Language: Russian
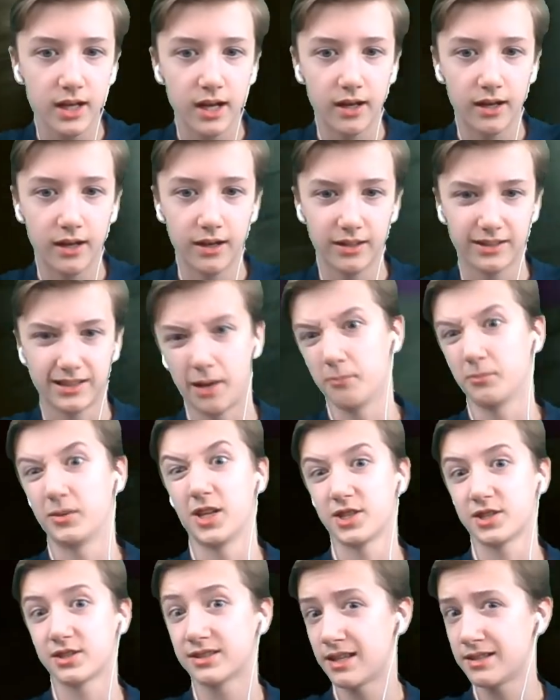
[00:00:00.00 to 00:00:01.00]
Э, там
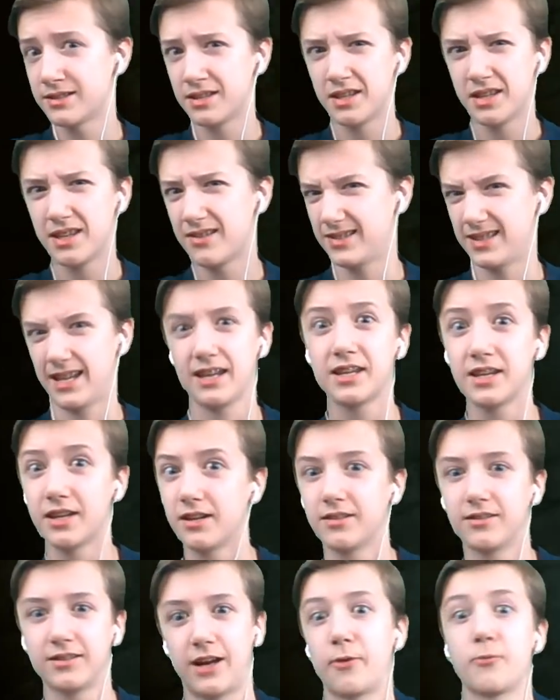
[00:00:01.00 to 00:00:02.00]
даже, кстати, не
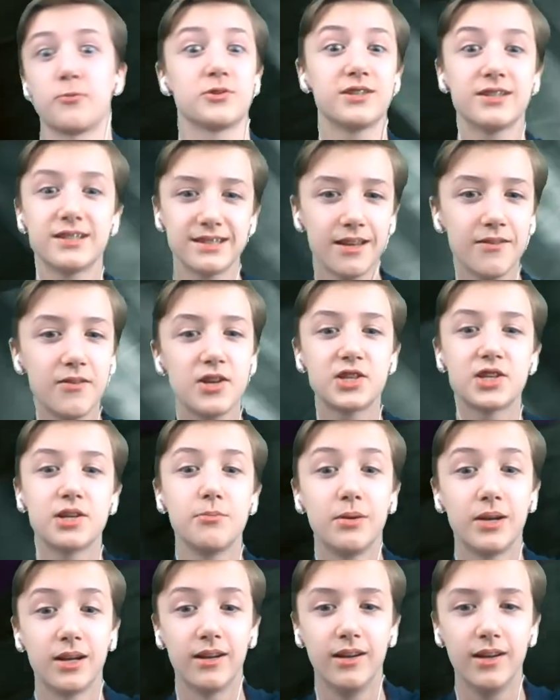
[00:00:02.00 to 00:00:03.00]
всякие хорошие словечки
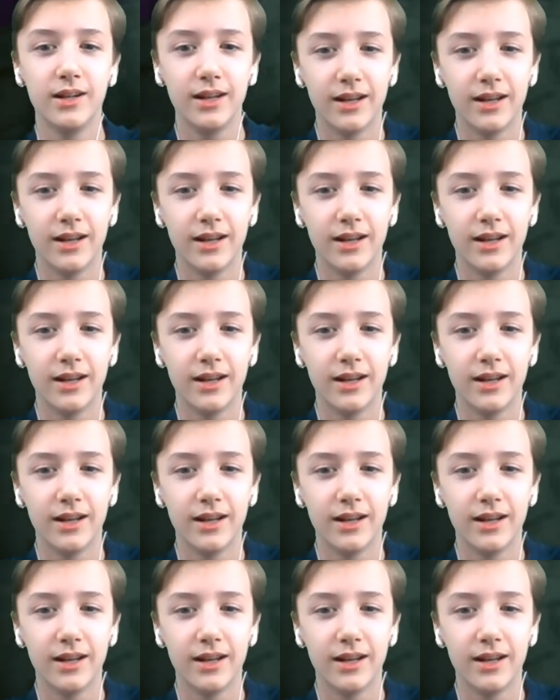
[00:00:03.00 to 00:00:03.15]
были.